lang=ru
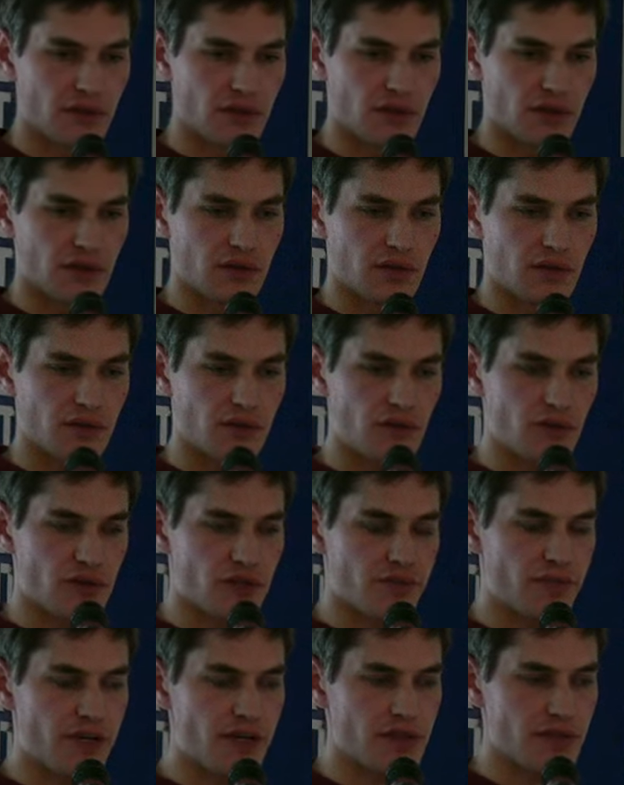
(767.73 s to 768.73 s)

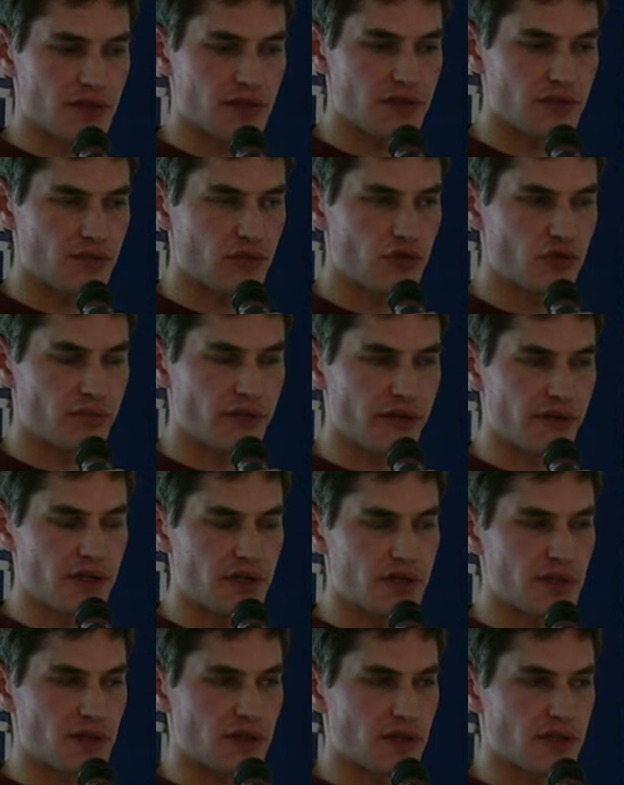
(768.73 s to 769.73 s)
user space этим будет
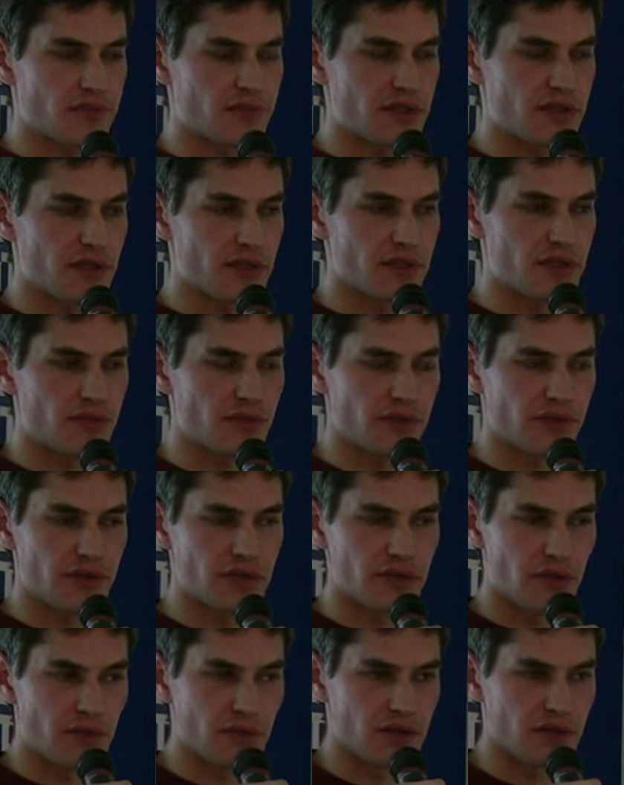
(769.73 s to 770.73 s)
управлять специальный демон
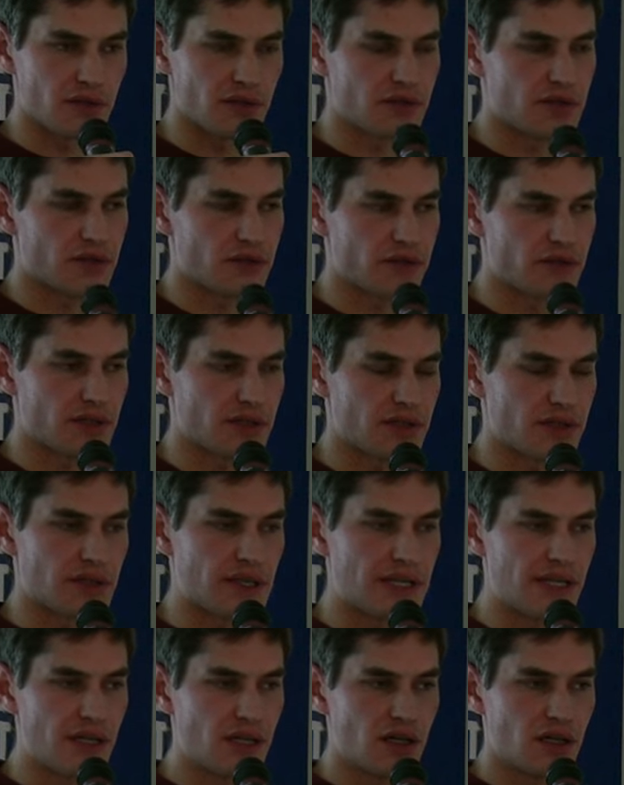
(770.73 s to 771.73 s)
VCMD называется.
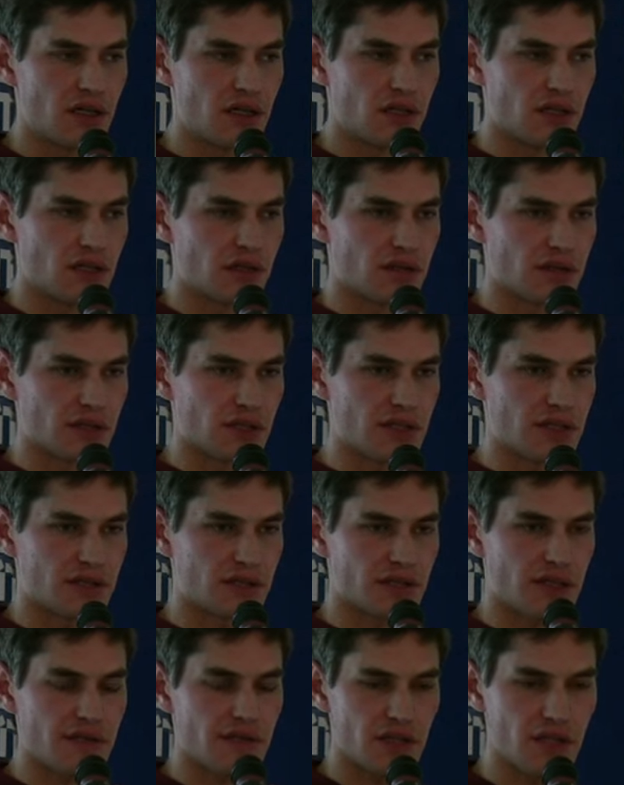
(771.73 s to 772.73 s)
У
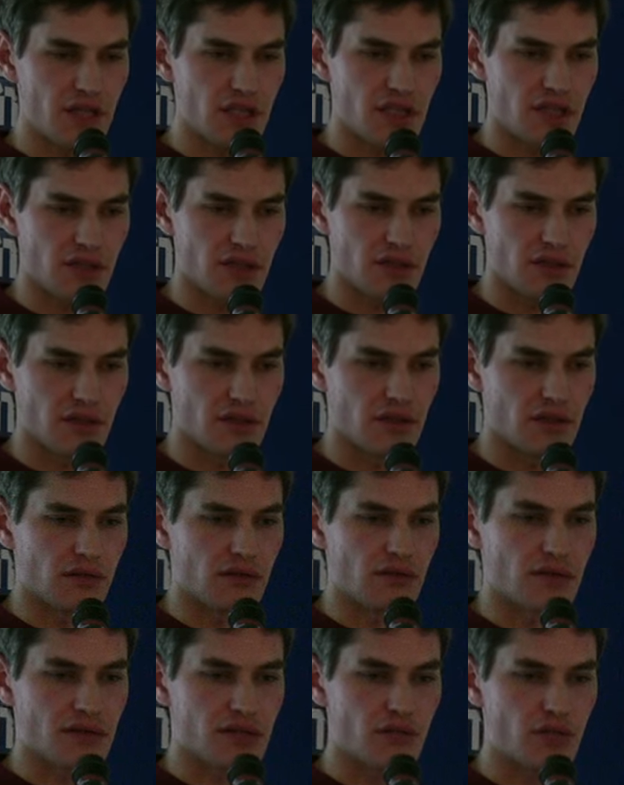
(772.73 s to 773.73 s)
нас на встрече
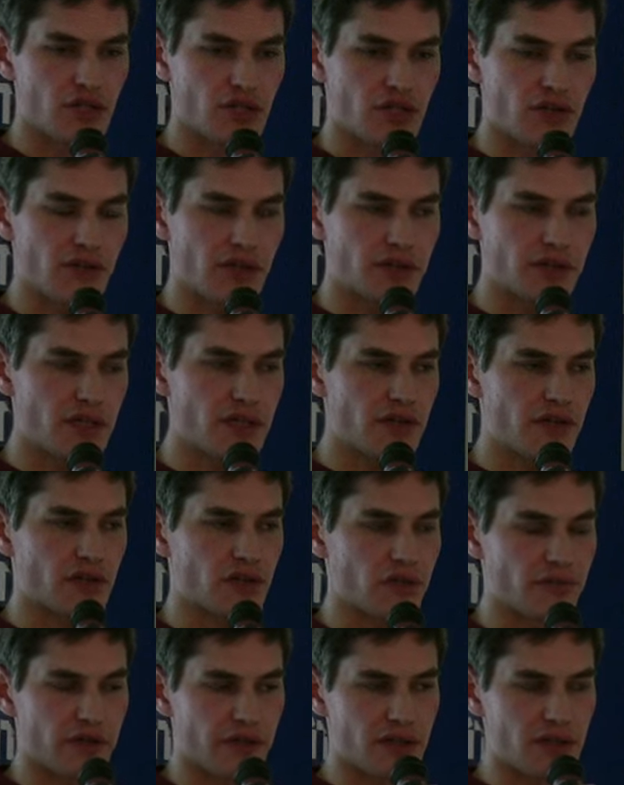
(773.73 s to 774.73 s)
разработчиков контейнеров,
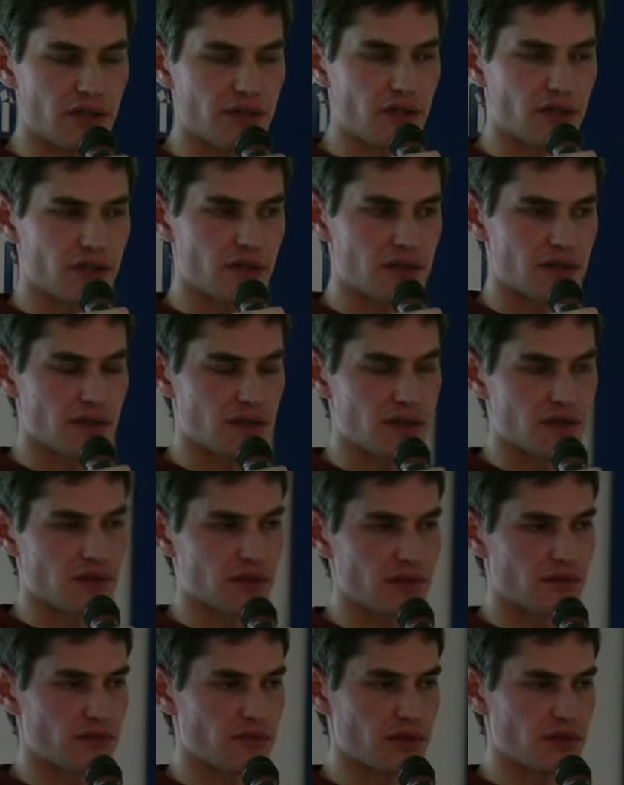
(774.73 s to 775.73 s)
которым проводили
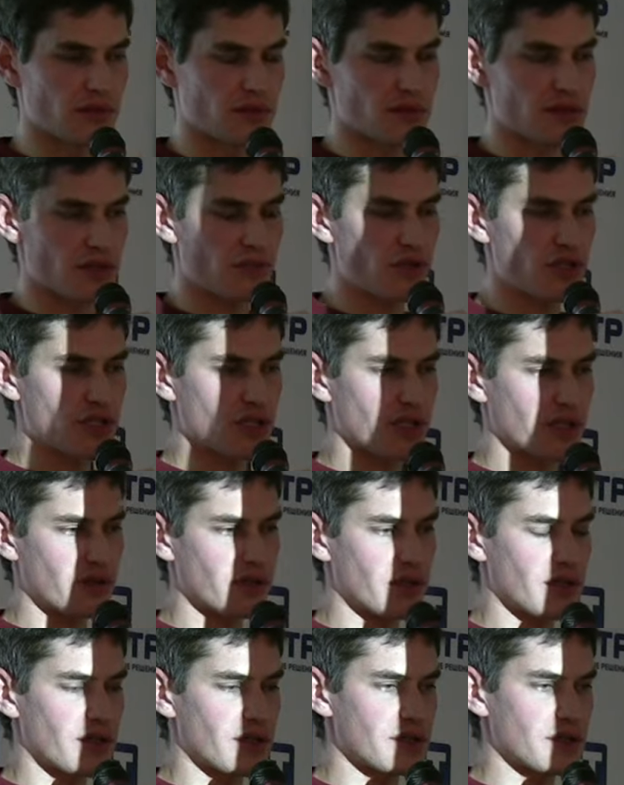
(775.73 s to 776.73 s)
Яндексе, был разработчик,
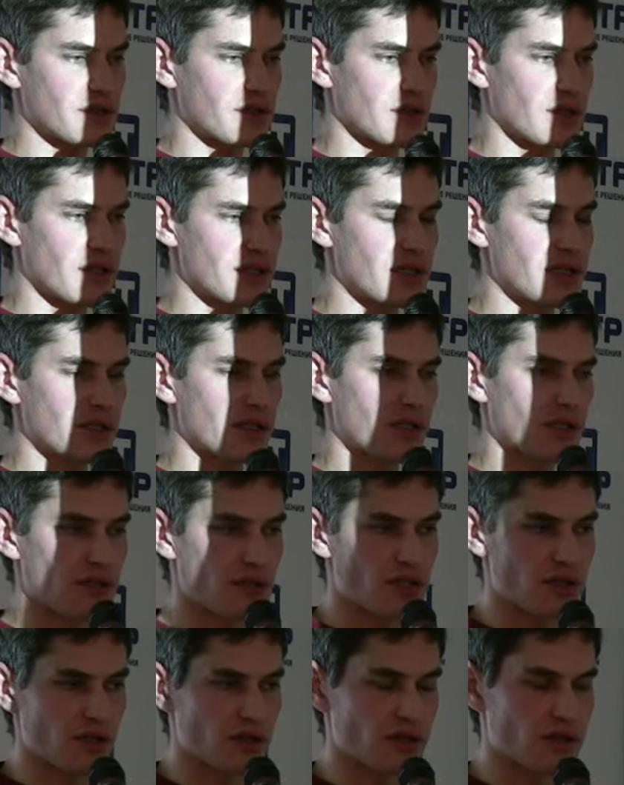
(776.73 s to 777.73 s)
который как раз отдельный
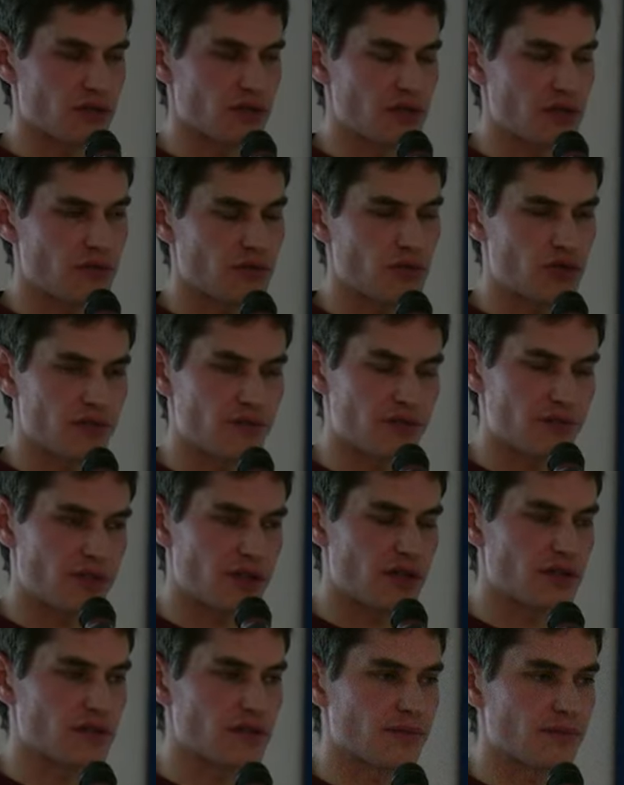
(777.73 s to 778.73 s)
доклад читал на эту тему. Можете
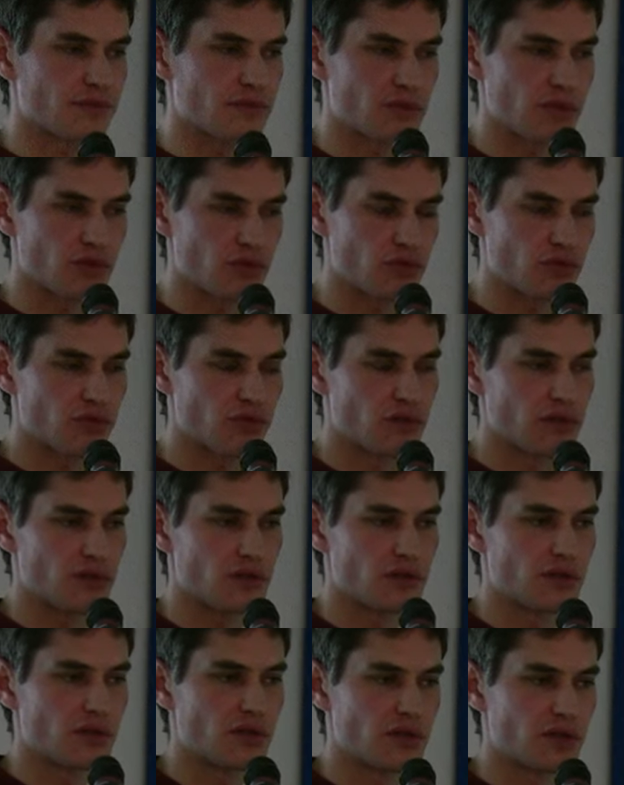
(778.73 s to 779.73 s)
посмотреть на
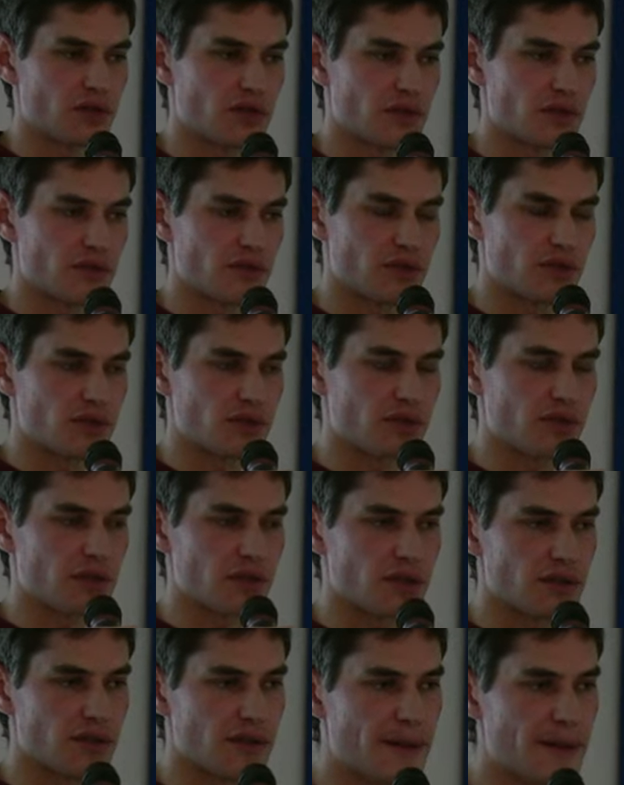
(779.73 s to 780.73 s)
YouTube и выложен
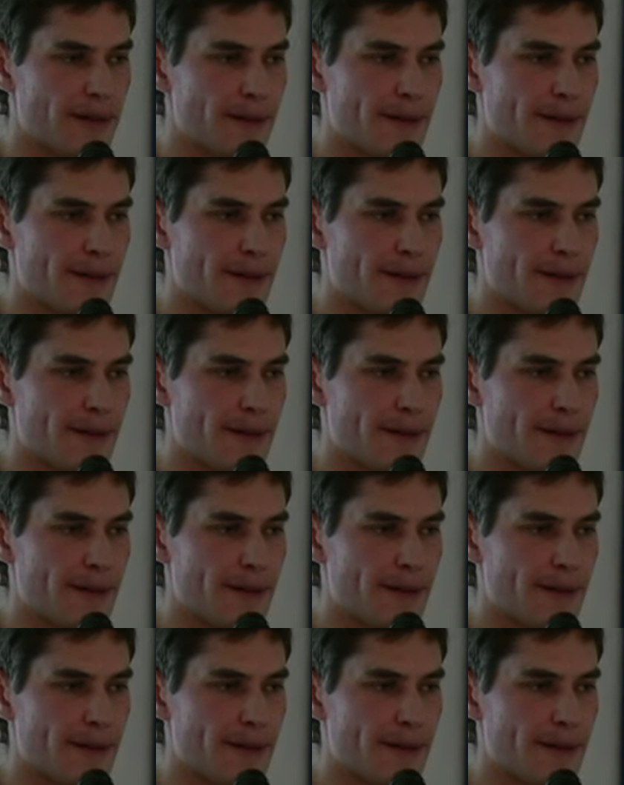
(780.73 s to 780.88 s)
доклад.